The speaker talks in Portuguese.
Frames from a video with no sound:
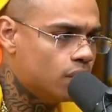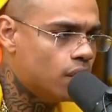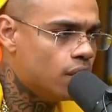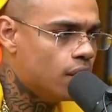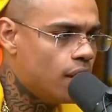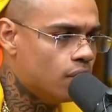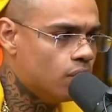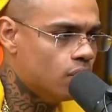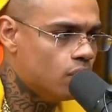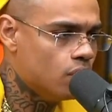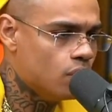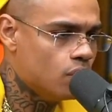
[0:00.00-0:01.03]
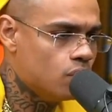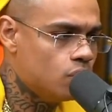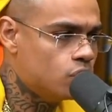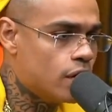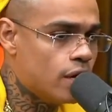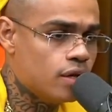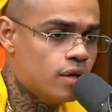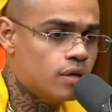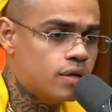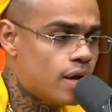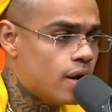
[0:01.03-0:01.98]
Tá ligado? Os caras
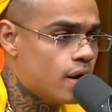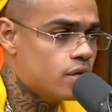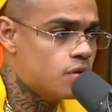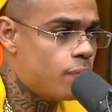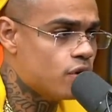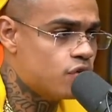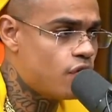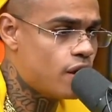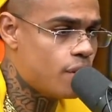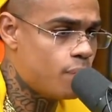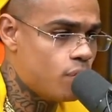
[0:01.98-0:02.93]
têm a cara de pau de falar,